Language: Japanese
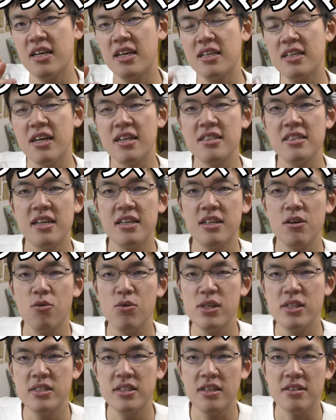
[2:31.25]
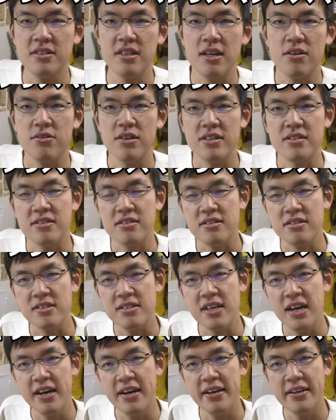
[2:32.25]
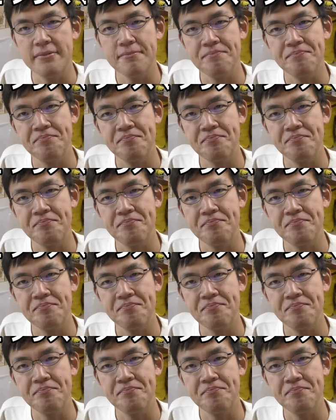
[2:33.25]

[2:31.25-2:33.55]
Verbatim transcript: かり感じられて美味しかったのですが、うん、